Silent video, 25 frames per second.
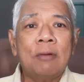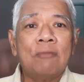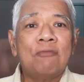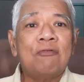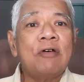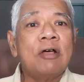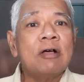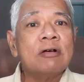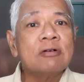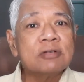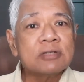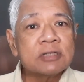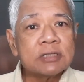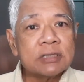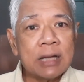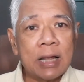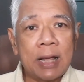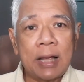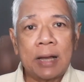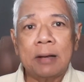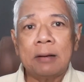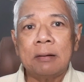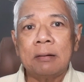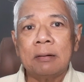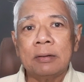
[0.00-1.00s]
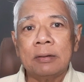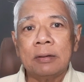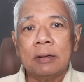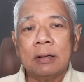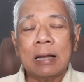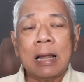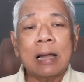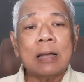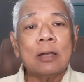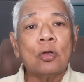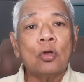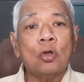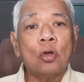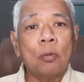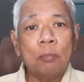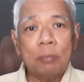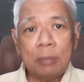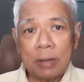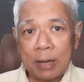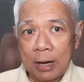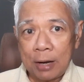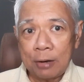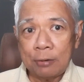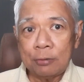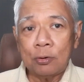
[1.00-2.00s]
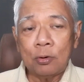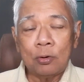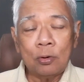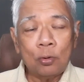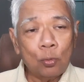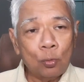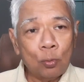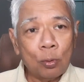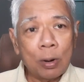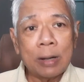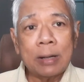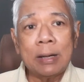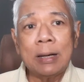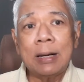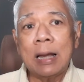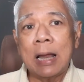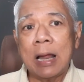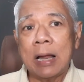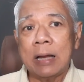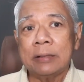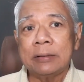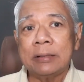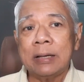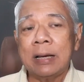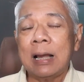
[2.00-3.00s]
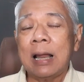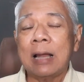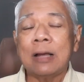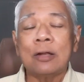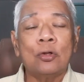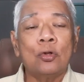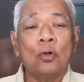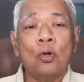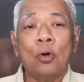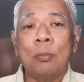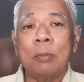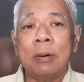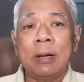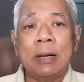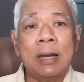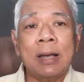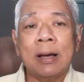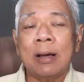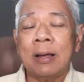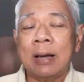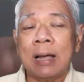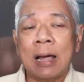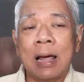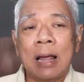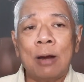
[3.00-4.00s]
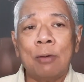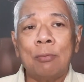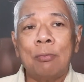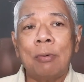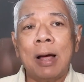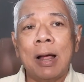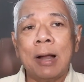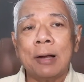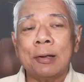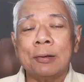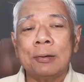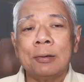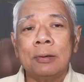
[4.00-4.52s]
fail state รัฐล้มเหลวจนทุกวันนี้แหละสลัดโซมาเลียกันอารวาส